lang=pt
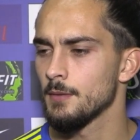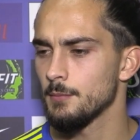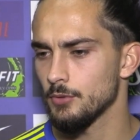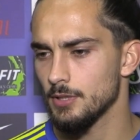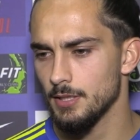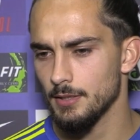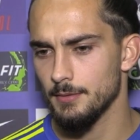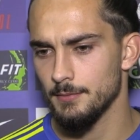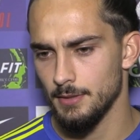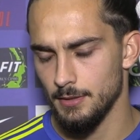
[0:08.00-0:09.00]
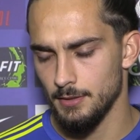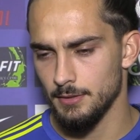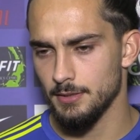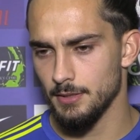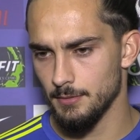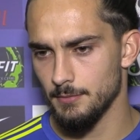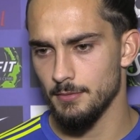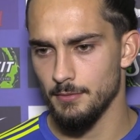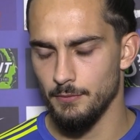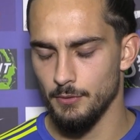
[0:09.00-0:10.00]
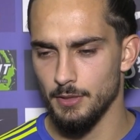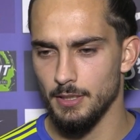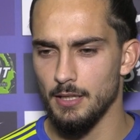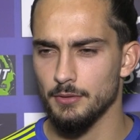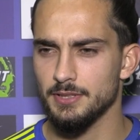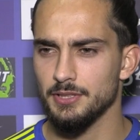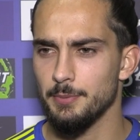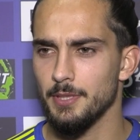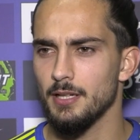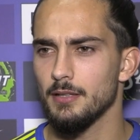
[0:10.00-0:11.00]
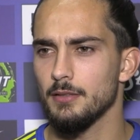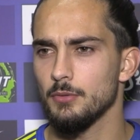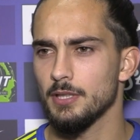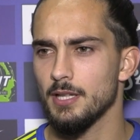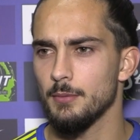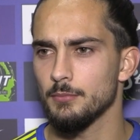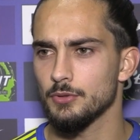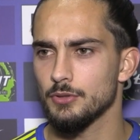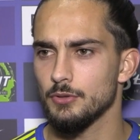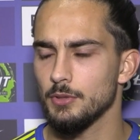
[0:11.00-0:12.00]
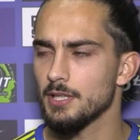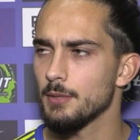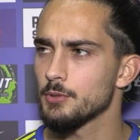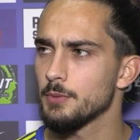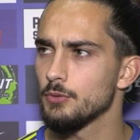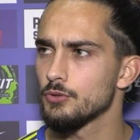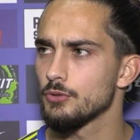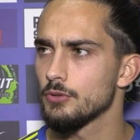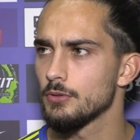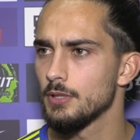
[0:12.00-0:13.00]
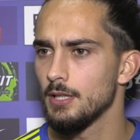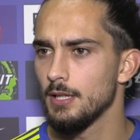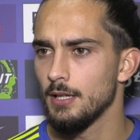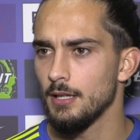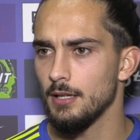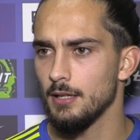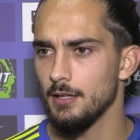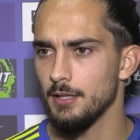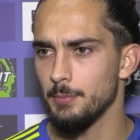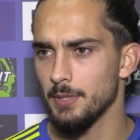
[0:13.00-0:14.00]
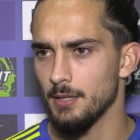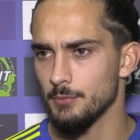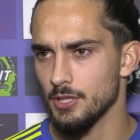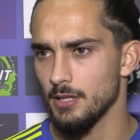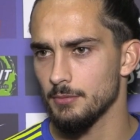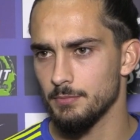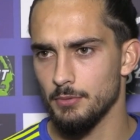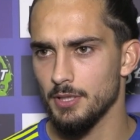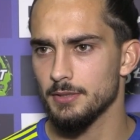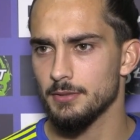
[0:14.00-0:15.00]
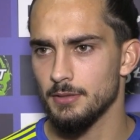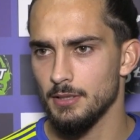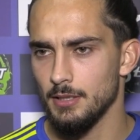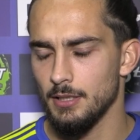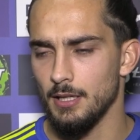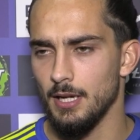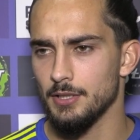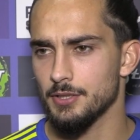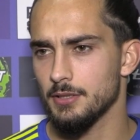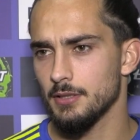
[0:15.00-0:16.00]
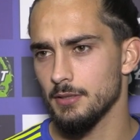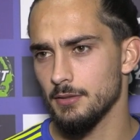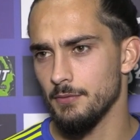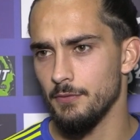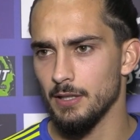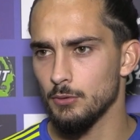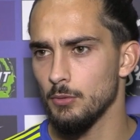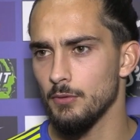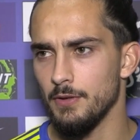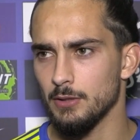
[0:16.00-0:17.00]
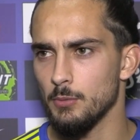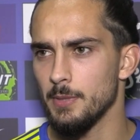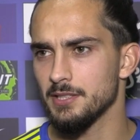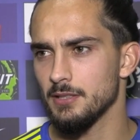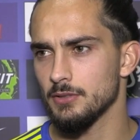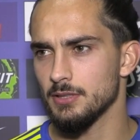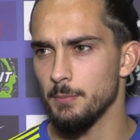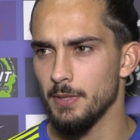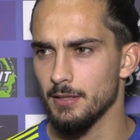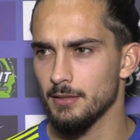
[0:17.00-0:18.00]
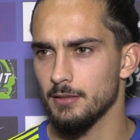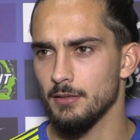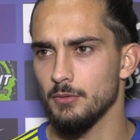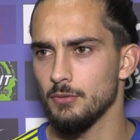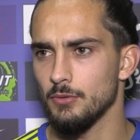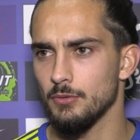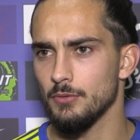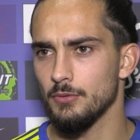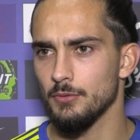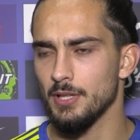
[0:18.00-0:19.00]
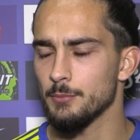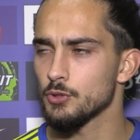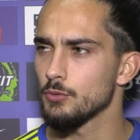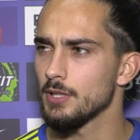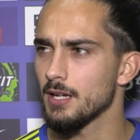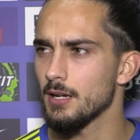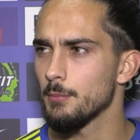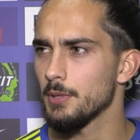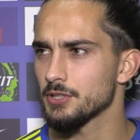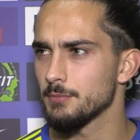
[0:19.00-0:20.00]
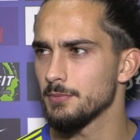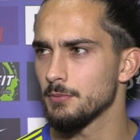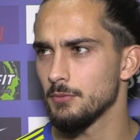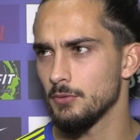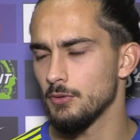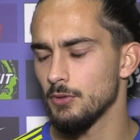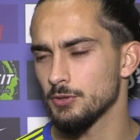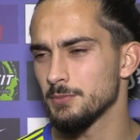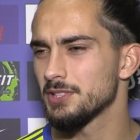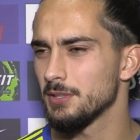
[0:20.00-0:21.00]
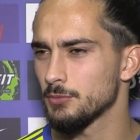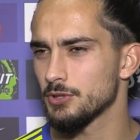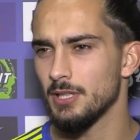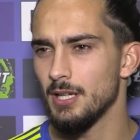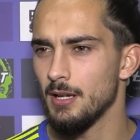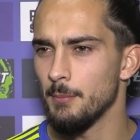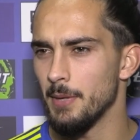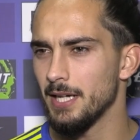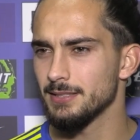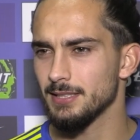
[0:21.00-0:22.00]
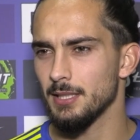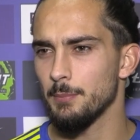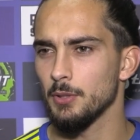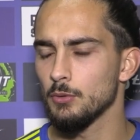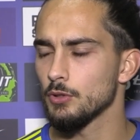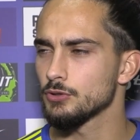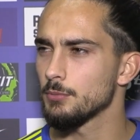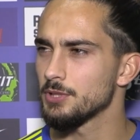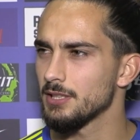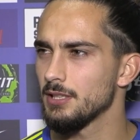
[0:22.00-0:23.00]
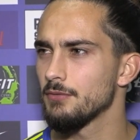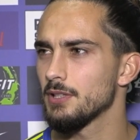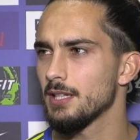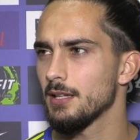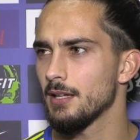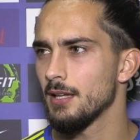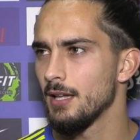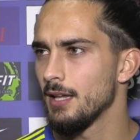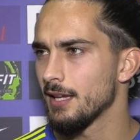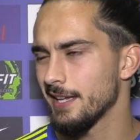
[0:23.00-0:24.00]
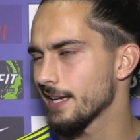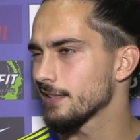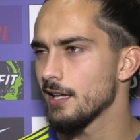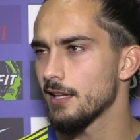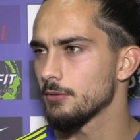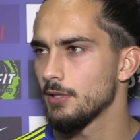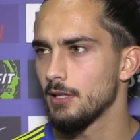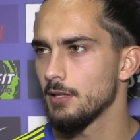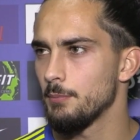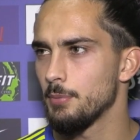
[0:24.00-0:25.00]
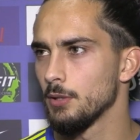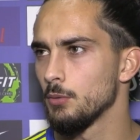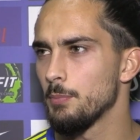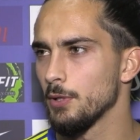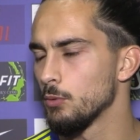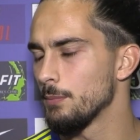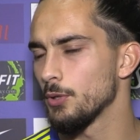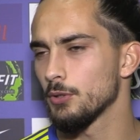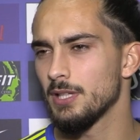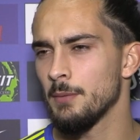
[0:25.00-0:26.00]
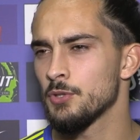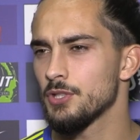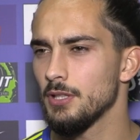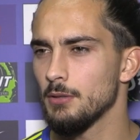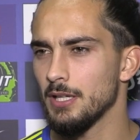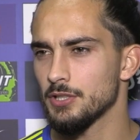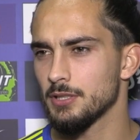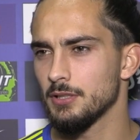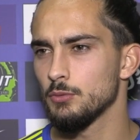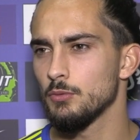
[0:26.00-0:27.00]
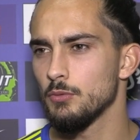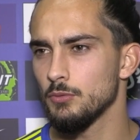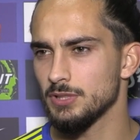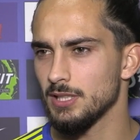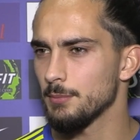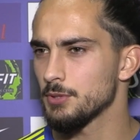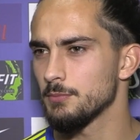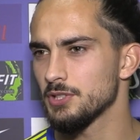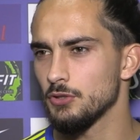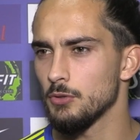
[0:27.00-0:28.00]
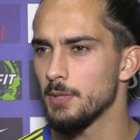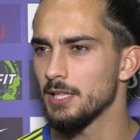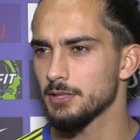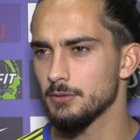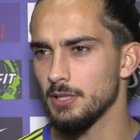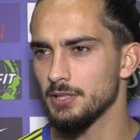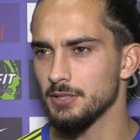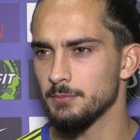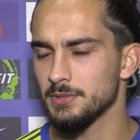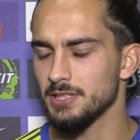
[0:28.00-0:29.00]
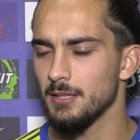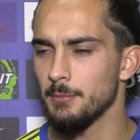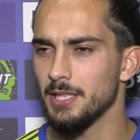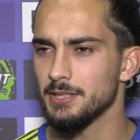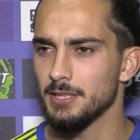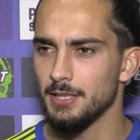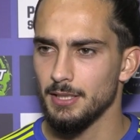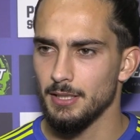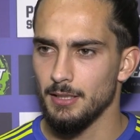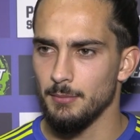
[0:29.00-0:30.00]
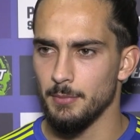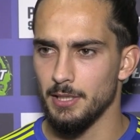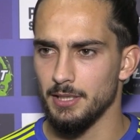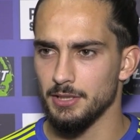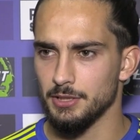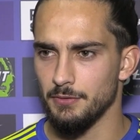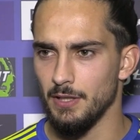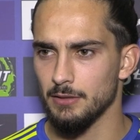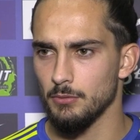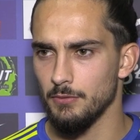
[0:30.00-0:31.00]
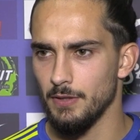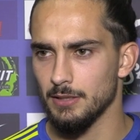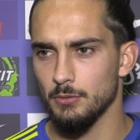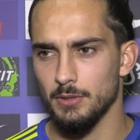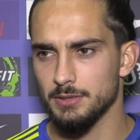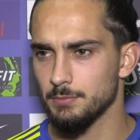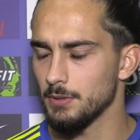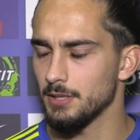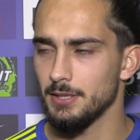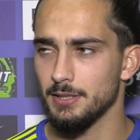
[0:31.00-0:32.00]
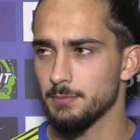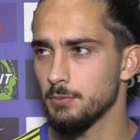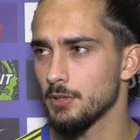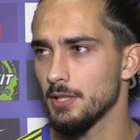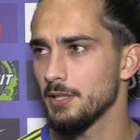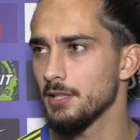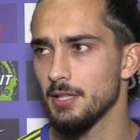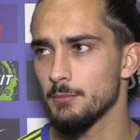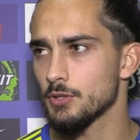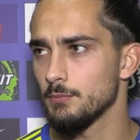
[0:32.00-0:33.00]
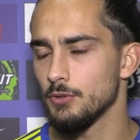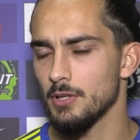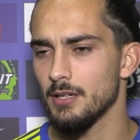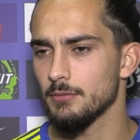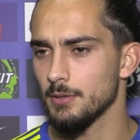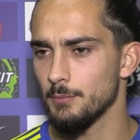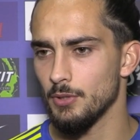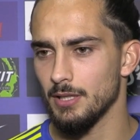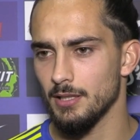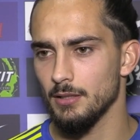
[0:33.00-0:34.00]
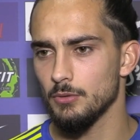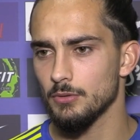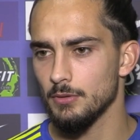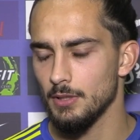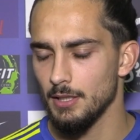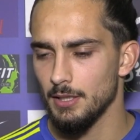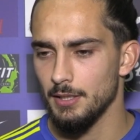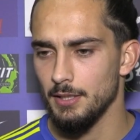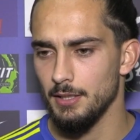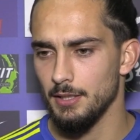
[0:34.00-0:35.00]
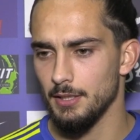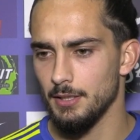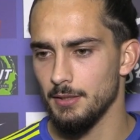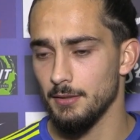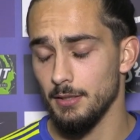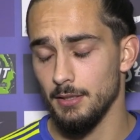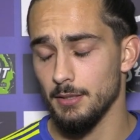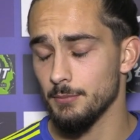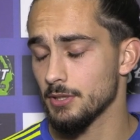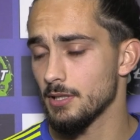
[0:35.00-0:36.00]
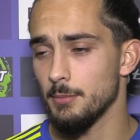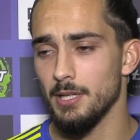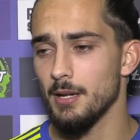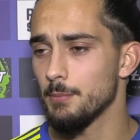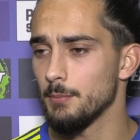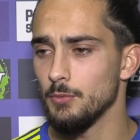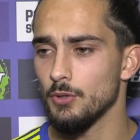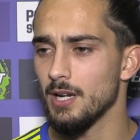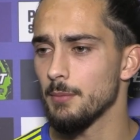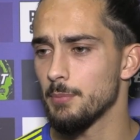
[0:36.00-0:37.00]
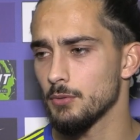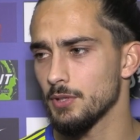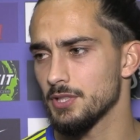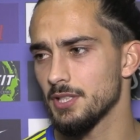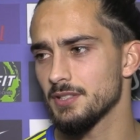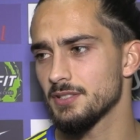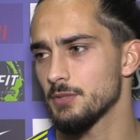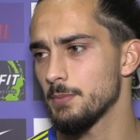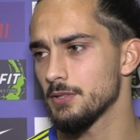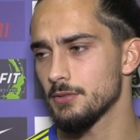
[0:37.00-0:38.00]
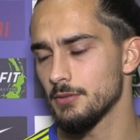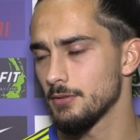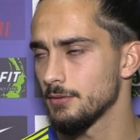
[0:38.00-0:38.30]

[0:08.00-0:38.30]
Boa tarde. Sim, foi algo desinspirada, não entramos, não entramos bem no jogo uh, e pagámos caro por isso. Acho que faltou, faltou mais da nossa parte, não, não, não demos tudo em campo, acho que nós merecíamos mais, até pelo nosso objetivo, até que é claro, pelo, pelo apoio que temos tido, acho que os adeptos mereciam mais, toda a gente merecia mais mas faltou, faltou esse, esse pouquinho e temos que melhorar. O campeonato é longo e, e temos que trabalhar para melhorar e para corrigir esses aspectos.